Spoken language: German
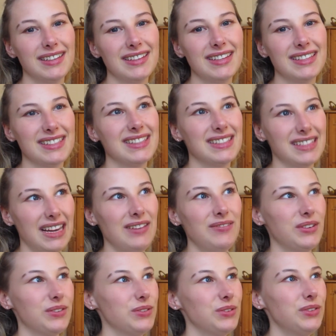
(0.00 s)
es ist
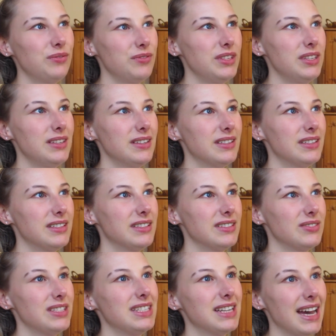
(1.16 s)
einfach irgendwie
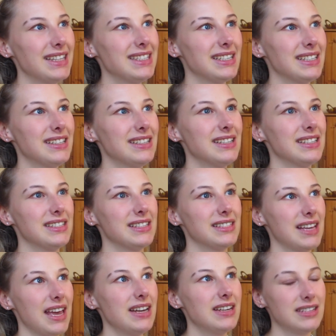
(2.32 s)
so die Tatsache, dass das
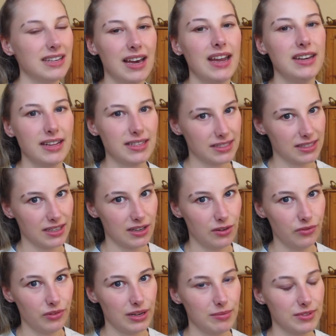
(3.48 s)
eigentlich eine rein ärztliche
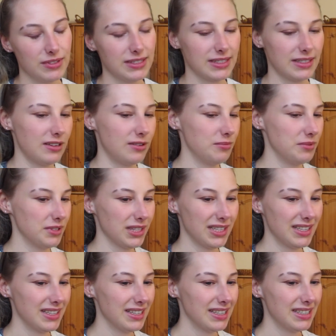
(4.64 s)
Aufgabe ist, glaube ich,
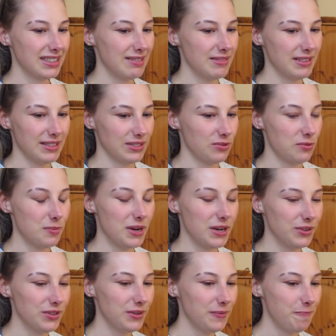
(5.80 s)
die mich da so
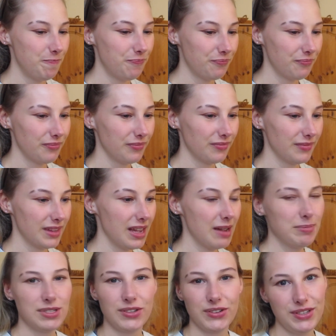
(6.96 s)
umhaut. Ich habe
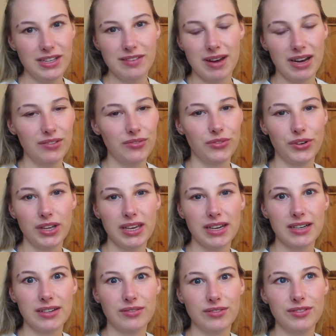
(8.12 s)
das noch nie gemacht
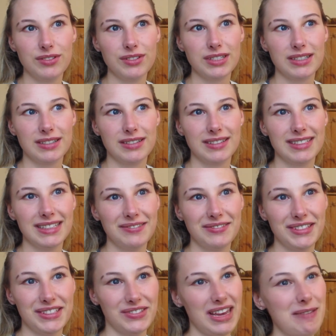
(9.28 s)
vorher und äh, das hat
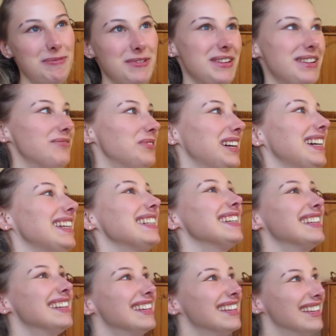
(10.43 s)
mich so happy gemacht
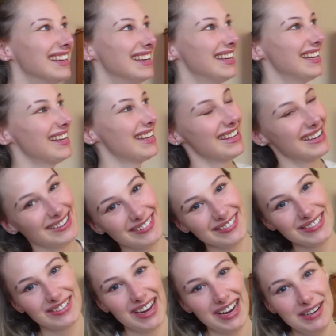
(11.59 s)
ja, und
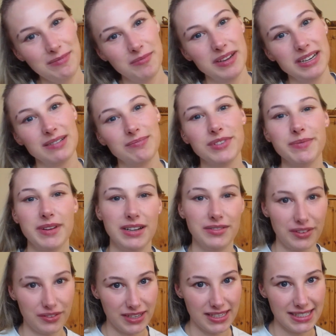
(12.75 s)
so kleine Momente muss man
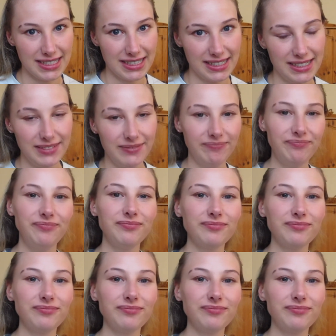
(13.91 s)
einfach festhalten.